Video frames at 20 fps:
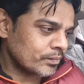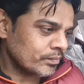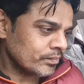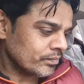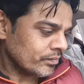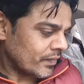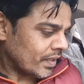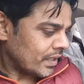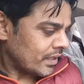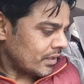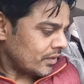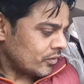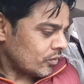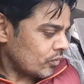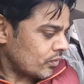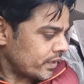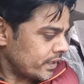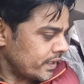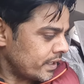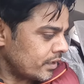करा रहे हो आप तो
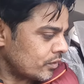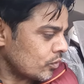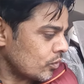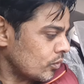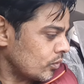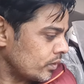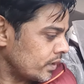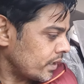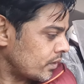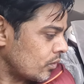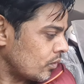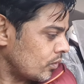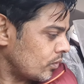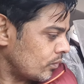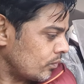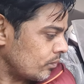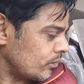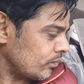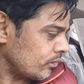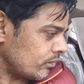किया तो देखो
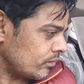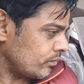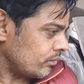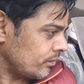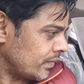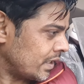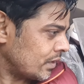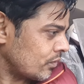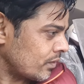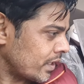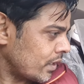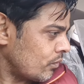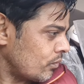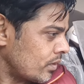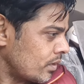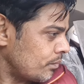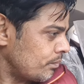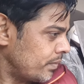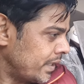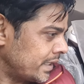मैं तो
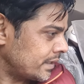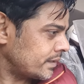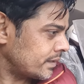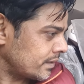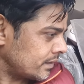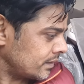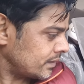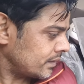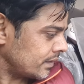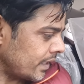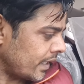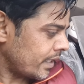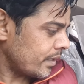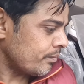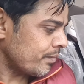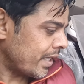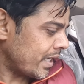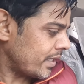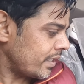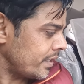कहूँगा बेस्ट है ही
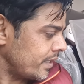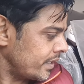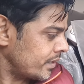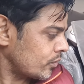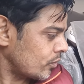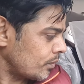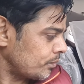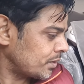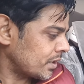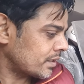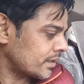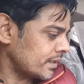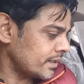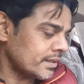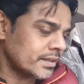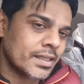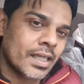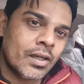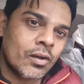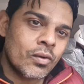मेरे लिए तो अब तक तीन
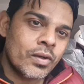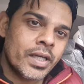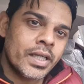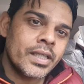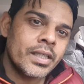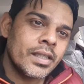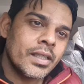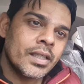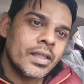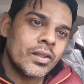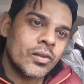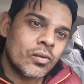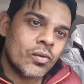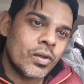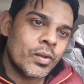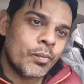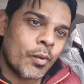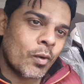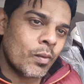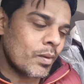साल हो गए तो कोई
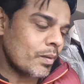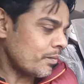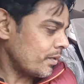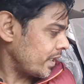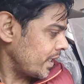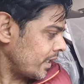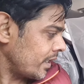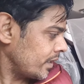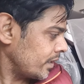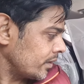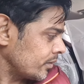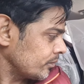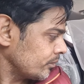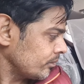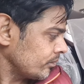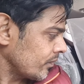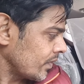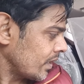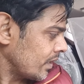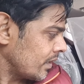प्रॉब्लम नहीं आई है
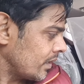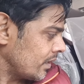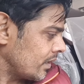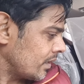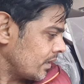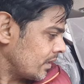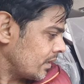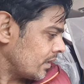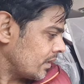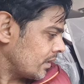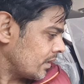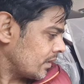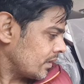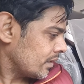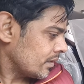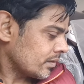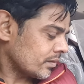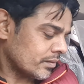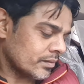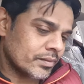गुड
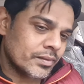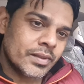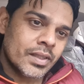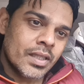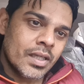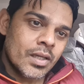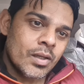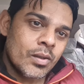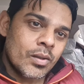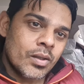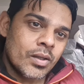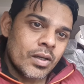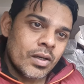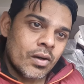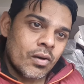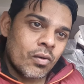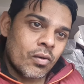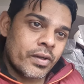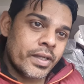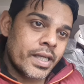हम्म।
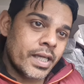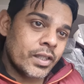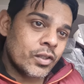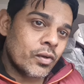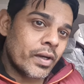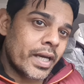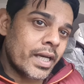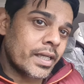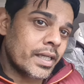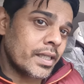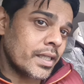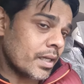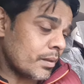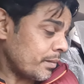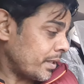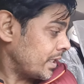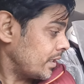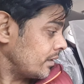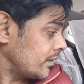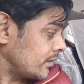और ये तो है कि
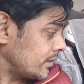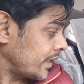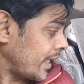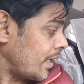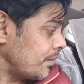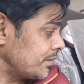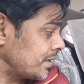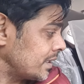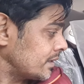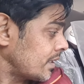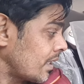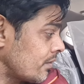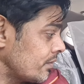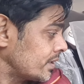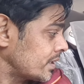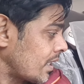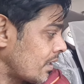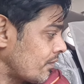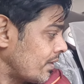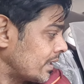हमें टाइम से सर्विस
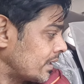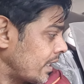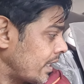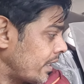करवाते